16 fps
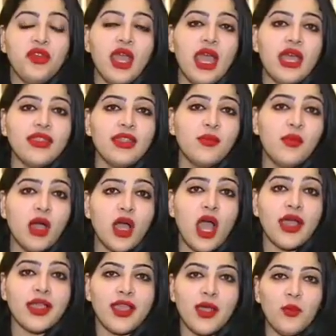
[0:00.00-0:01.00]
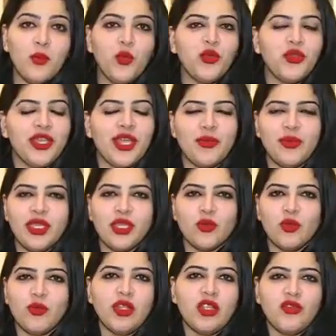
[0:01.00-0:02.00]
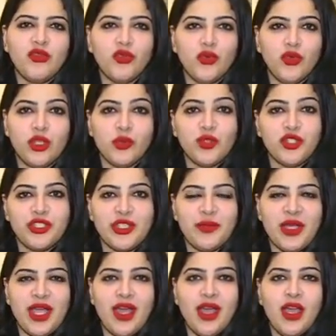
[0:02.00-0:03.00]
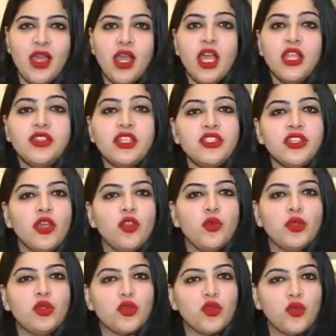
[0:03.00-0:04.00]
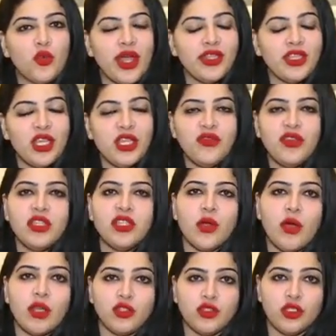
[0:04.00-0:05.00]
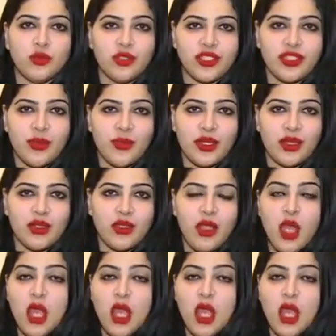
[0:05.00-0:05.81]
في هذا المقهى كم كبير من الفنون مجتمعة تجعل من رواده في تواجد مستمر،